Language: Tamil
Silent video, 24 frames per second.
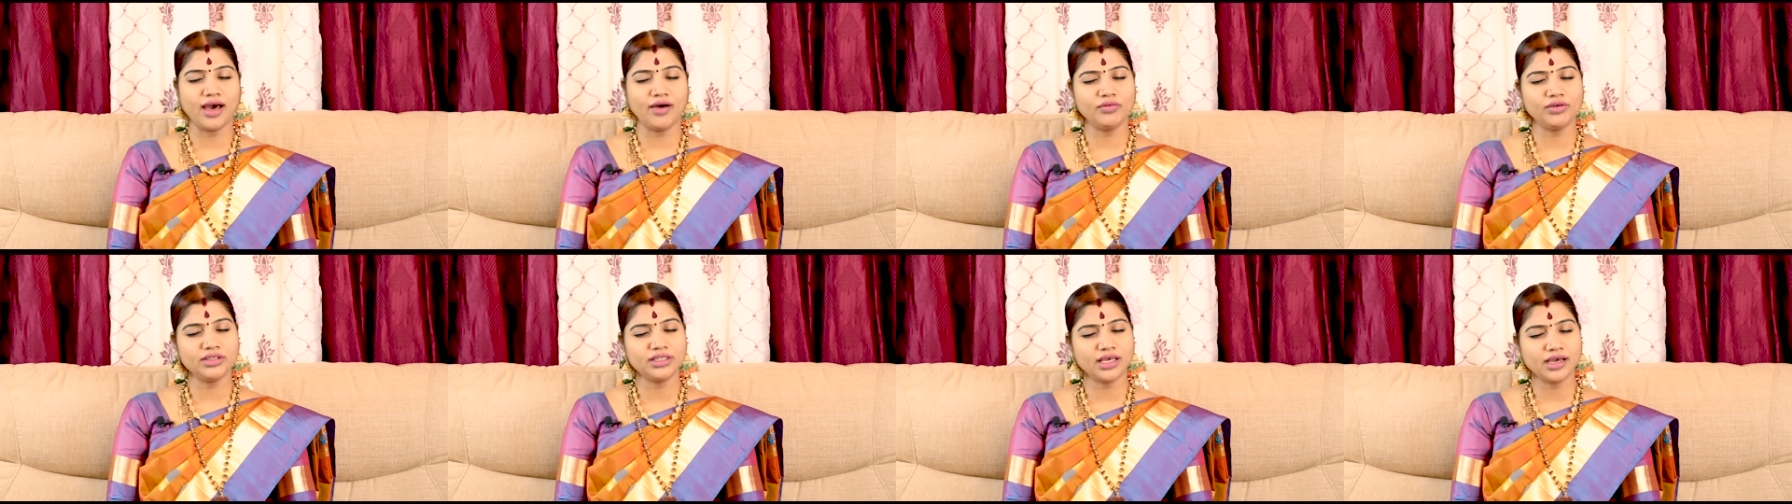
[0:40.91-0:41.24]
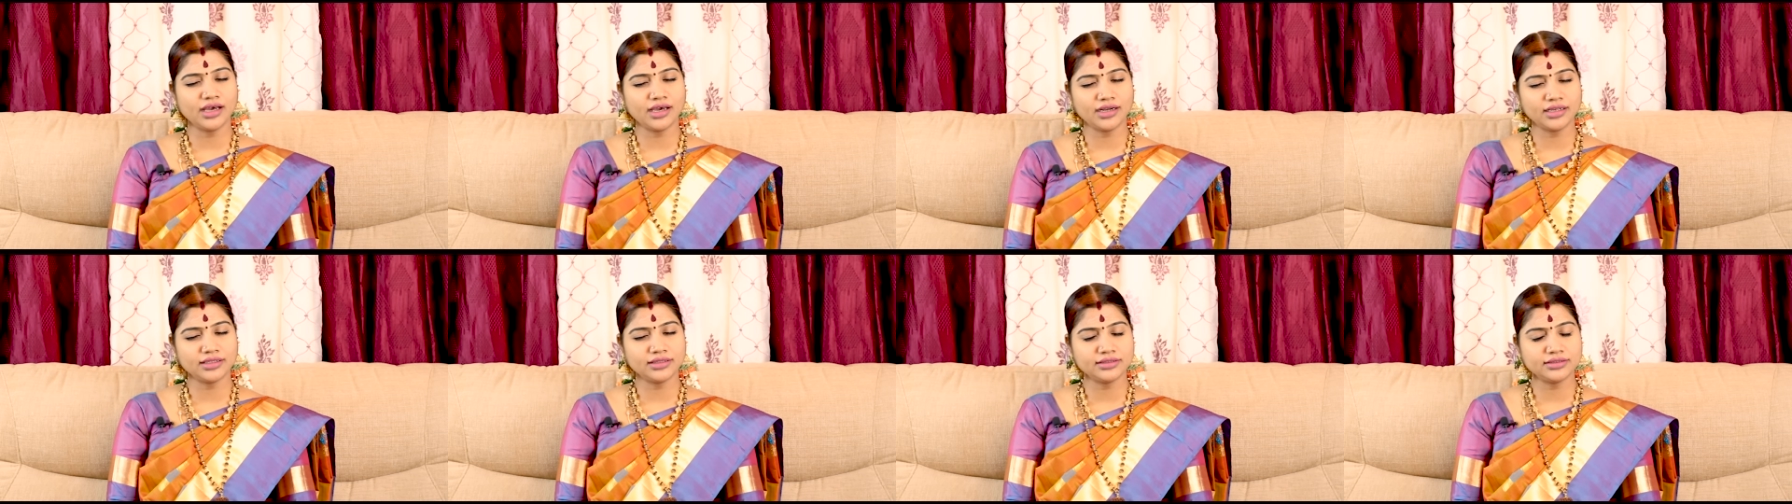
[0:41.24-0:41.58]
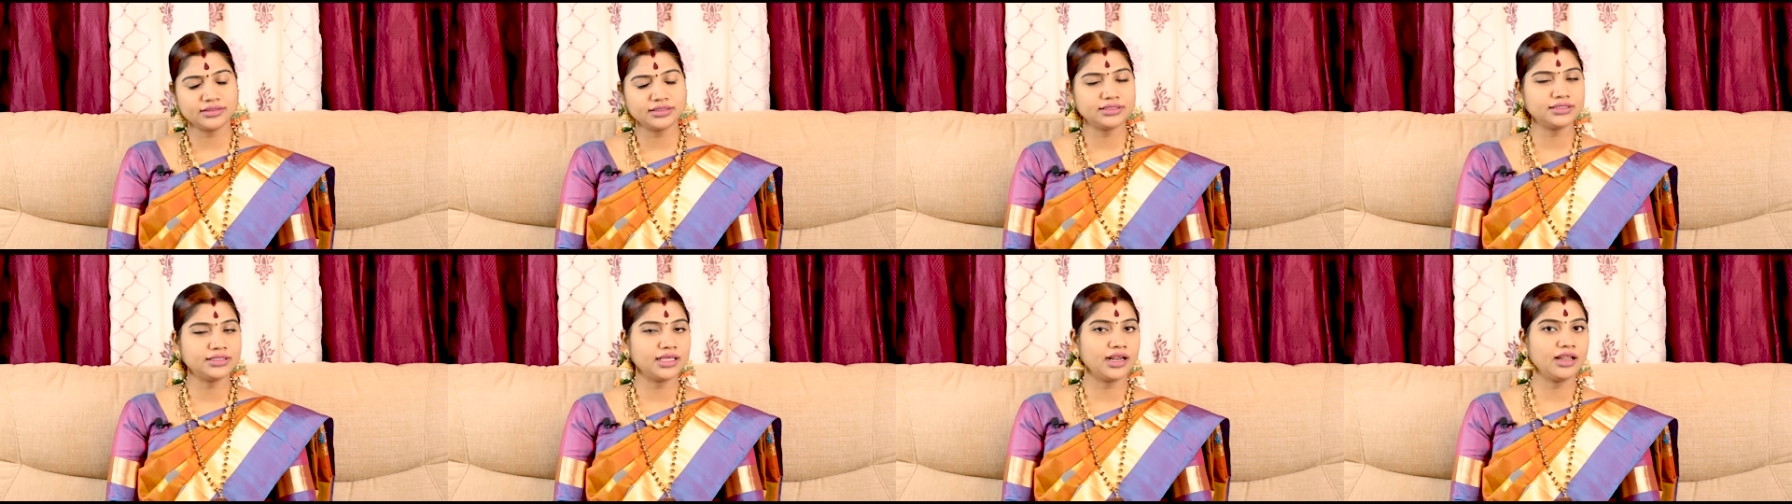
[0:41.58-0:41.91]
அவதார
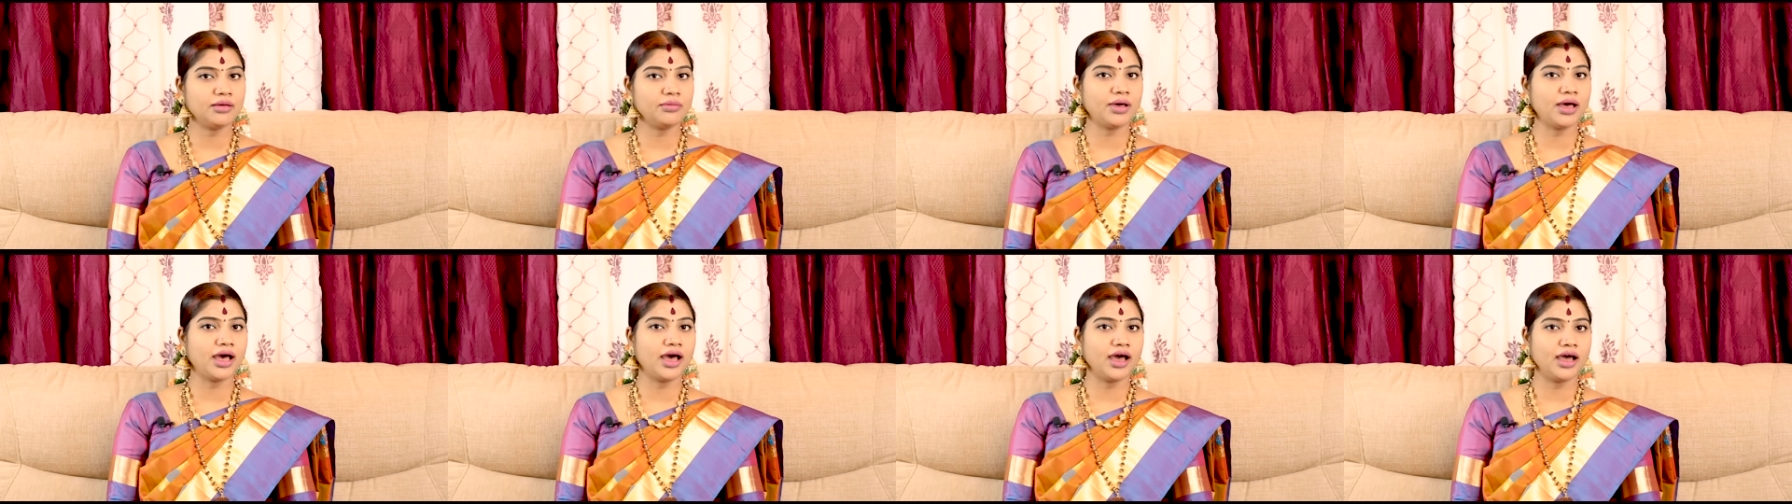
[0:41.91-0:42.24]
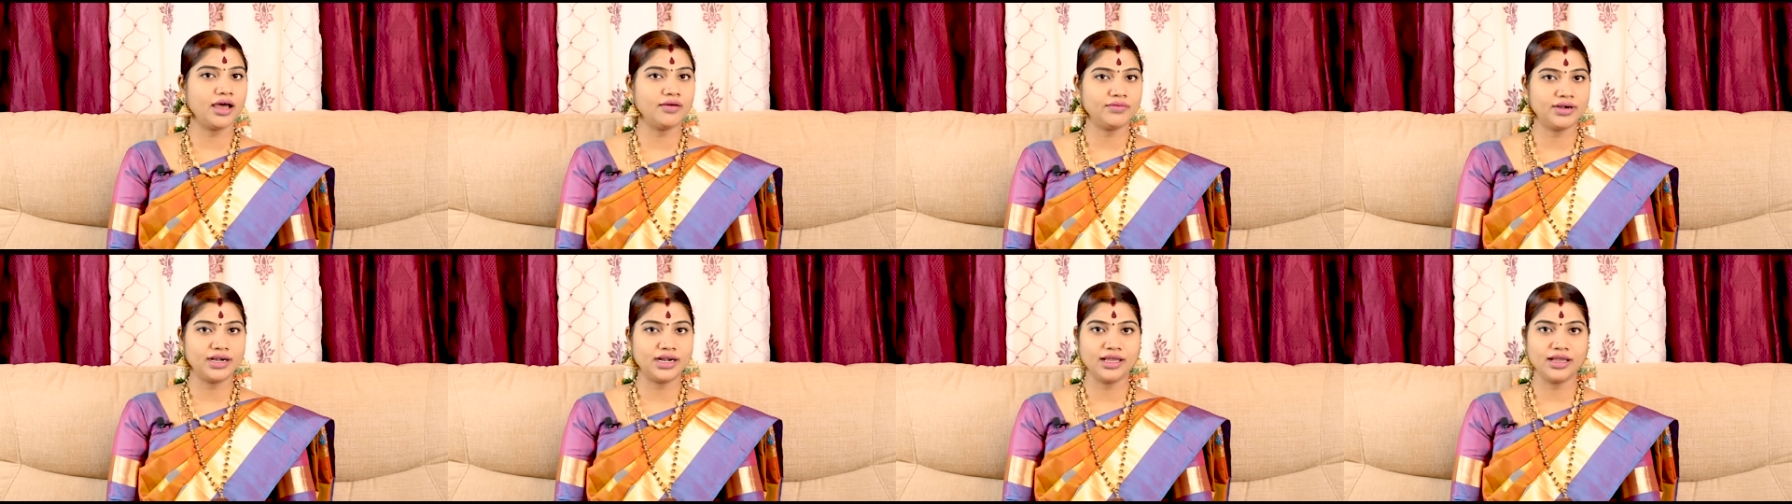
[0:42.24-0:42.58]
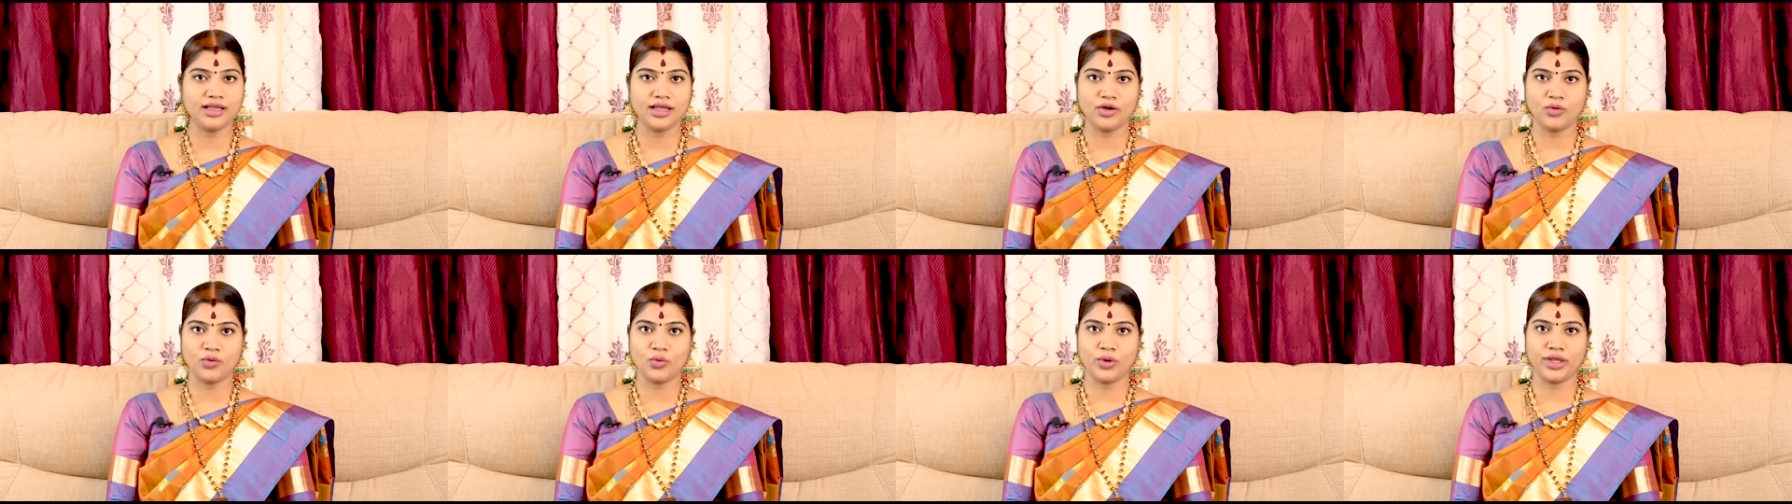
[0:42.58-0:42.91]
திருத்தலமாக
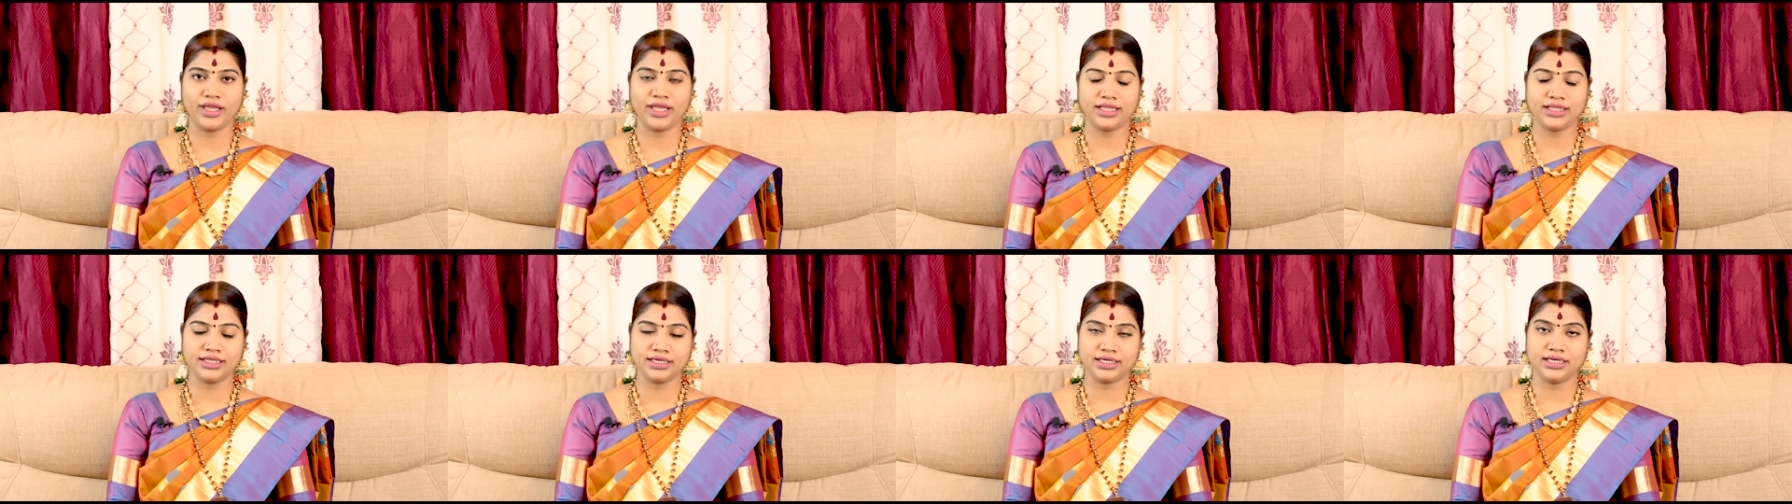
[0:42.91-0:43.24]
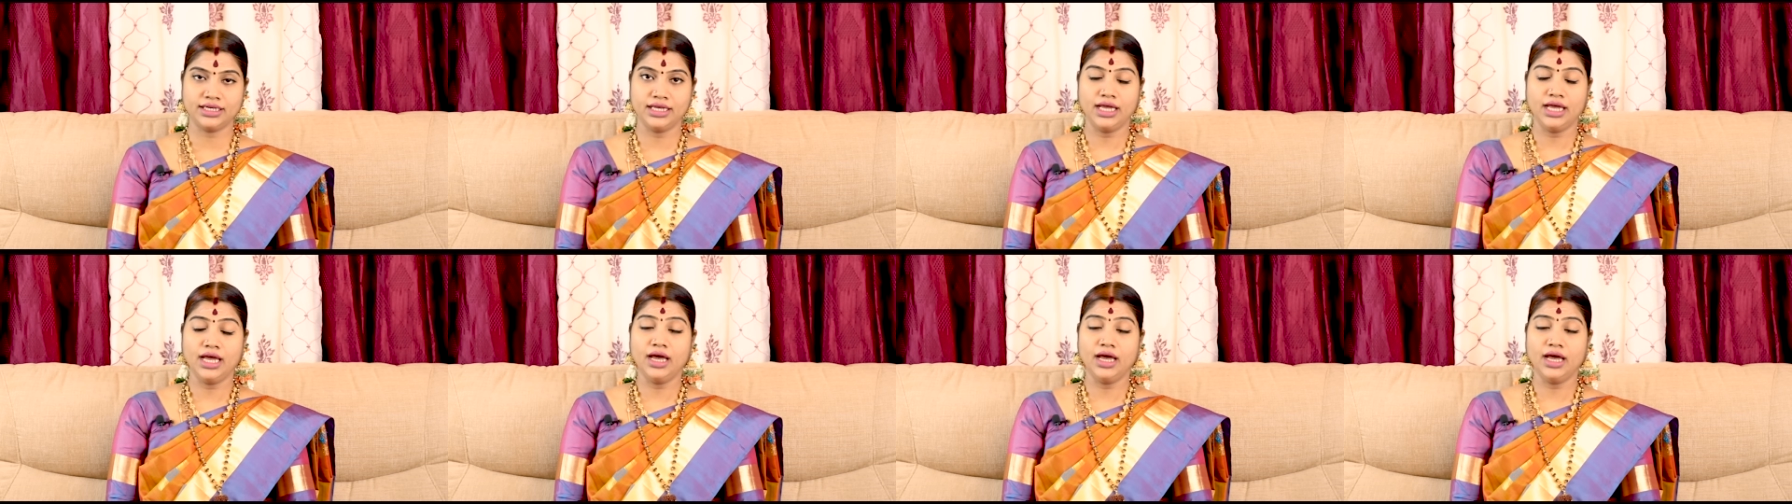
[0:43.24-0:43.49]
விளங்கக்கூடியது